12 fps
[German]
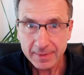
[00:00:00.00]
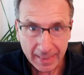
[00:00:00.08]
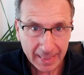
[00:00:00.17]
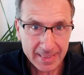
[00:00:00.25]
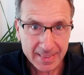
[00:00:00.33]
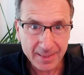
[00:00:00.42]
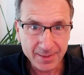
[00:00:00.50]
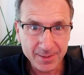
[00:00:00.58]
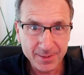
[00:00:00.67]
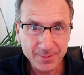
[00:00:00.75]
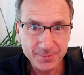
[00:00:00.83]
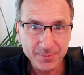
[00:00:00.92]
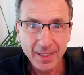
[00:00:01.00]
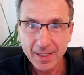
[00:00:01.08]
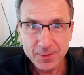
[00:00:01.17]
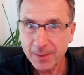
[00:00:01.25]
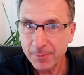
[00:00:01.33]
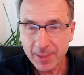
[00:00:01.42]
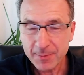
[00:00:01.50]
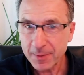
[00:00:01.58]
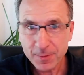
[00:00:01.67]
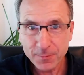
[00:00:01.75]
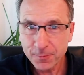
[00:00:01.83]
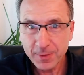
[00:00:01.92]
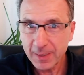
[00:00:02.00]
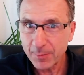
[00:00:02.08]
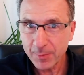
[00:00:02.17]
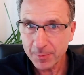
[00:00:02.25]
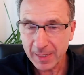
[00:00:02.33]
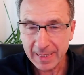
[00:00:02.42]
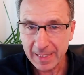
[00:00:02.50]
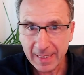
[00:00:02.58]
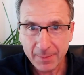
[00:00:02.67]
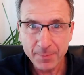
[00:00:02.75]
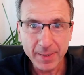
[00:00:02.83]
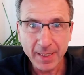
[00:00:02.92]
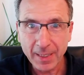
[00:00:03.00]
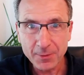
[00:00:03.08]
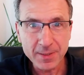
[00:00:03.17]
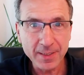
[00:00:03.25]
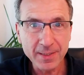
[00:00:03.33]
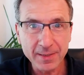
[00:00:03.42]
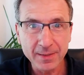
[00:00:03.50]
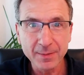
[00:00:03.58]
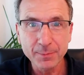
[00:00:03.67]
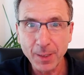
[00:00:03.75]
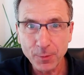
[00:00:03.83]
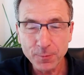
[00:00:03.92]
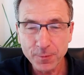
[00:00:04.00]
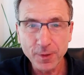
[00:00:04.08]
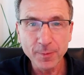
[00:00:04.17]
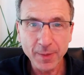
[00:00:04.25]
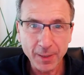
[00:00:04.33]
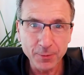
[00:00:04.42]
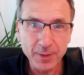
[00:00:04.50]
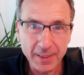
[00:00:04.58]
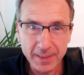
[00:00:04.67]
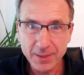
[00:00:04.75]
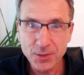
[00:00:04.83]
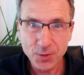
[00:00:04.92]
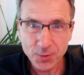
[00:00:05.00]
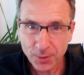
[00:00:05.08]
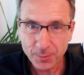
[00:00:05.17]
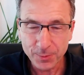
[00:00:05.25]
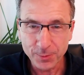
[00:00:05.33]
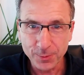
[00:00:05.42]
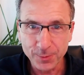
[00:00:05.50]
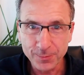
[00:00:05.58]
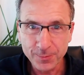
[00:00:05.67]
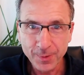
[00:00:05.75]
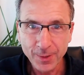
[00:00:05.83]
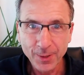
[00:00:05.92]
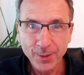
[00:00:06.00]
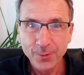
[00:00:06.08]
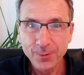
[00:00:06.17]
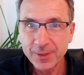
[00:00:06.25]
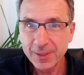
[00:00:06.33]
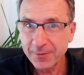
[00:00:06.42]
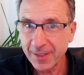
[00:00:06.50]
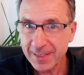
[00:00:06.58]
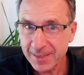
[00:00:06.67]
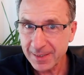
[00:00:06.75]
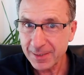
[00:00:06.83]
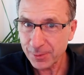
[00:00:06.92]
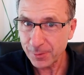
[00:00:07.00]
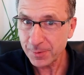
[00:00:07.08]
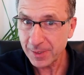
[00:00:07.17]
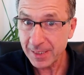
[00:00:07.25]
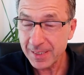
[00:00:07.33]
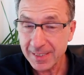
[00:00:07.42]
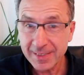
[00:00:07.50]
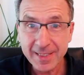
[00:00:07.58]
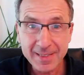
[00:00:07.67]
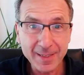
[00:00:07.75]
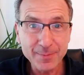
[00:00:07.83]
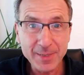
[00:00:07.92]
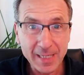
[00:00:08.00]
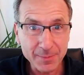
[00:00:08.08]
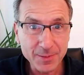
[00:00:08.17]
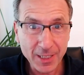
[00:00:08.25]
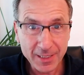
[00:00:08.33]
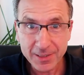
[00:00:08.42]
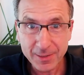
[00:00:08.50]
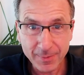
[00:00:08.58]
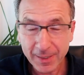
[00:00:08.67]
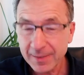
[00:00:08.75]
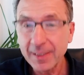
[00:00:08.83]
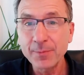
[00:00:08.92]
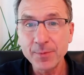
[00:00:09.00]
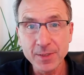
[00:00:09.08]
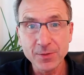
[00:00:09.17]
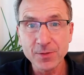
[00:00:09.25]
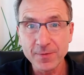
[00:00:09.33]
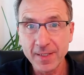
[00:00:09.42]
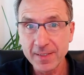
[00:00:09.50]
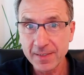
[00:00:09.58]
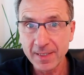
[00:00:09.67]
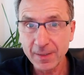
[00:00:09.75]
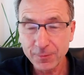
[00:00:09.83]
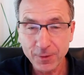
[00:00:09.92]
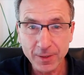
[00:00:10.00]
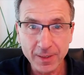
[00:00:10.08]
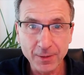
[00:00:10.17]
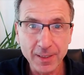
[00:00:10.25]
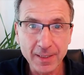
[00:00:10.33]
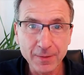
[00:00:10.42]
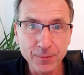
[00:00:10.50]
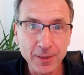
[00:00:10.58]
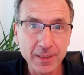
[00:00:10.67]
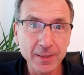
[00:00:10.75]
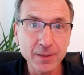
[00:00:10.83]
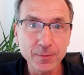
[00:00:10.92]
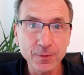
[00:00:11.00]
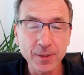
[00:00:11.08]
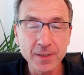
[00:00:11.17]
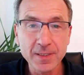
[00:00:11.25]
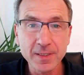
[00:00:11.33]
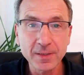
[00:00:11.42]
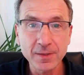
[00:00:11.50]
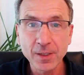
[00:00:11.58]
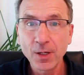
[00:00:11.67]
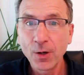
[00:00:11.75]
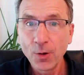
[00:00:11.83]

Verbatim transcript: dran sind. Also ich habe manchmal das Gefühl, die haben überhaupt kein Leben mehr, außer ihre Baufirma oder ihr Ingenieurbüro. Und ich weiß nicht, ob die sich deshalb selbstständig gemacht haben, beziehungsweise Nachfolger oder Nachfolgerin geworden sind,